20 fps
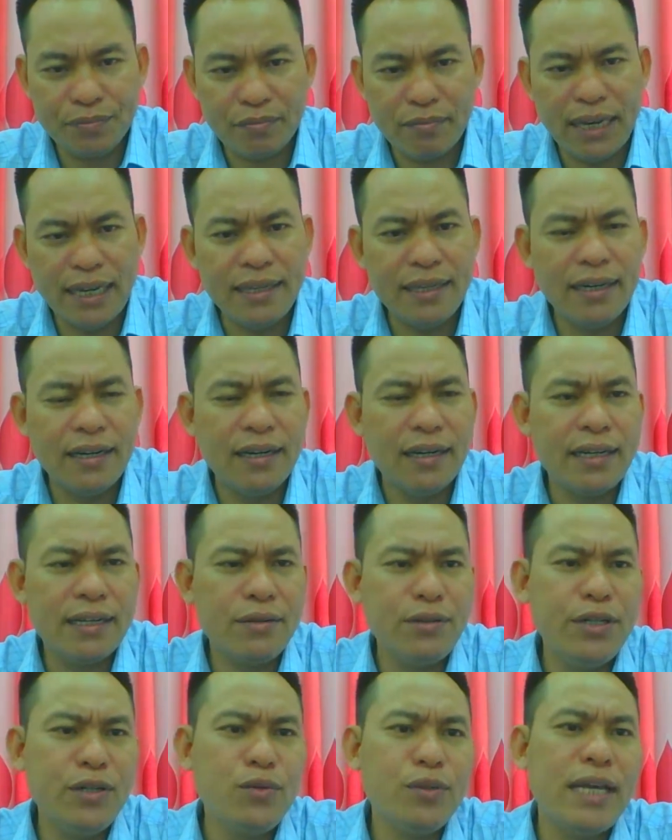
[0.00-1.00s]
bây giờ
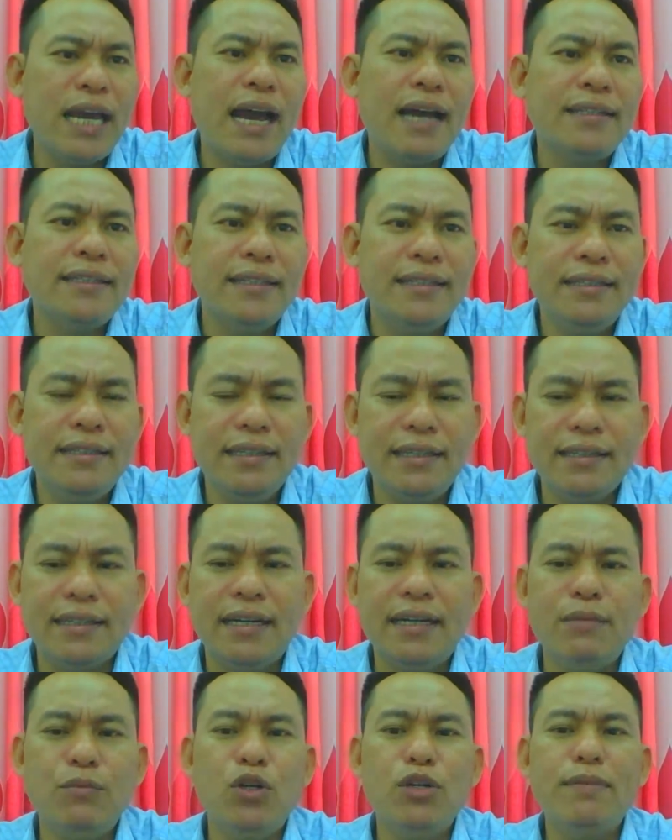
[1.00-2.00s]
nếu nếu giả sử như cái
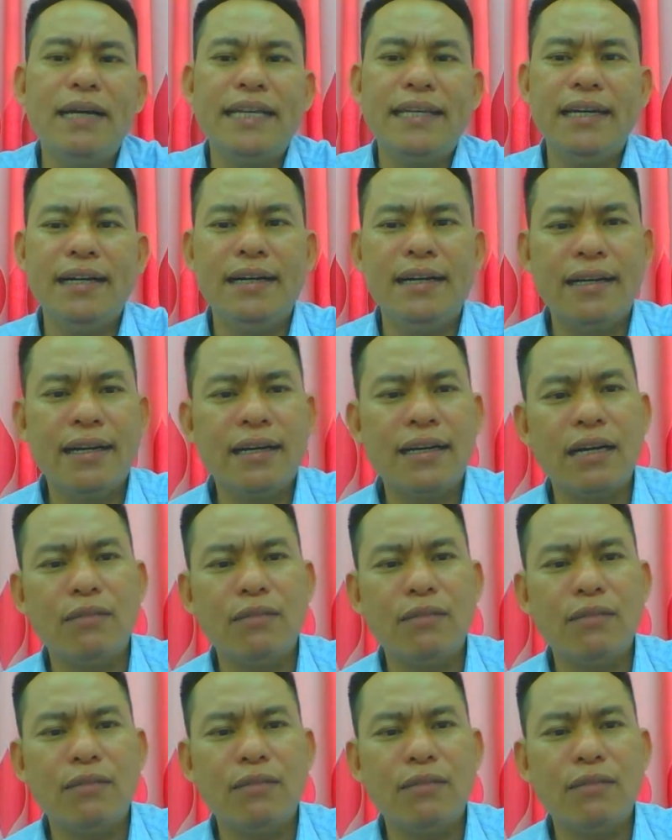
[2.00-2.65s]
thời buổi bây giờ nó